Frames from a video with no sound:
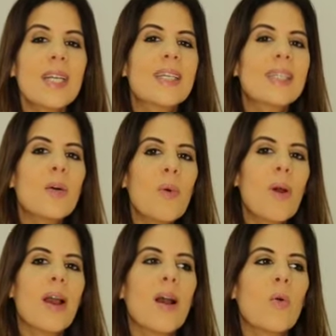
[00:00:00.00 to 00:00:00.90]
Então,
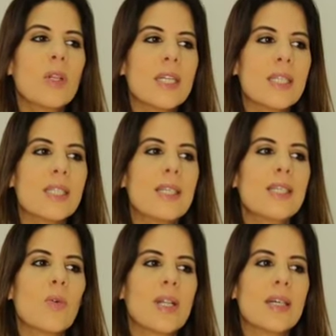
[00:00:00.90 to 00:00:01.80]
o
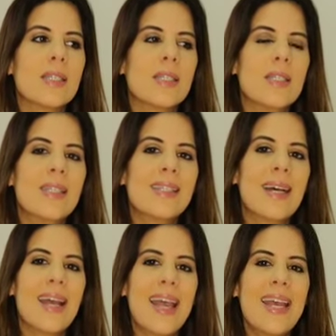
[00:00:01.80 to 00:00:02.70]
narcisista ou a
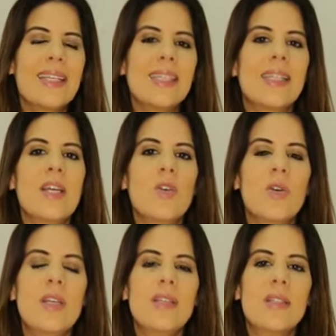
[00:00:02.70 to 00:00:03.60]
narcisista
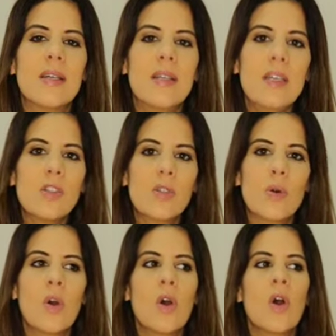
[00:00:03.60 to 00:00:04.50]
exterioriza
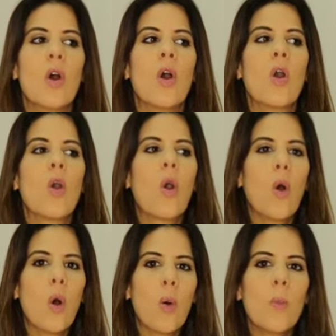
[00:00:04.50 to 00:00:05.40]
isso
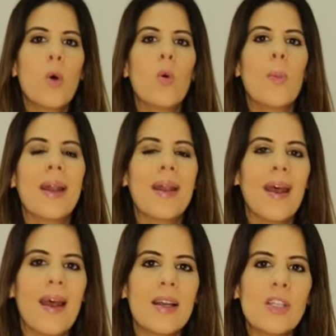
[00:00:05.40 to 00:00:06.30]
como uma
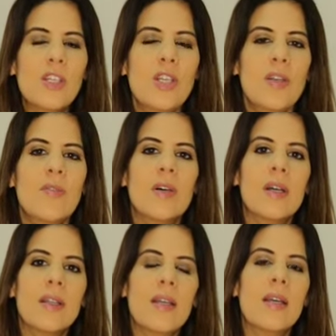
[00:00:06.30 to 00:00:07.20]

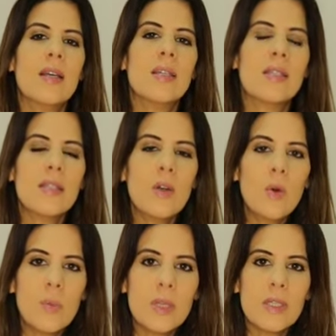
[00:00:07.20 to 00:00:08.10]
narrativa de
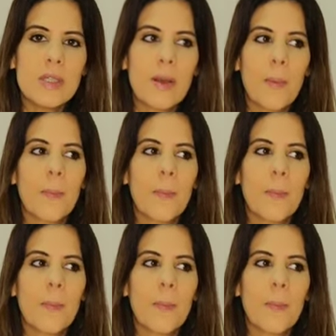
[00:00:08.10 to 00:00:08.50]
ciúmes,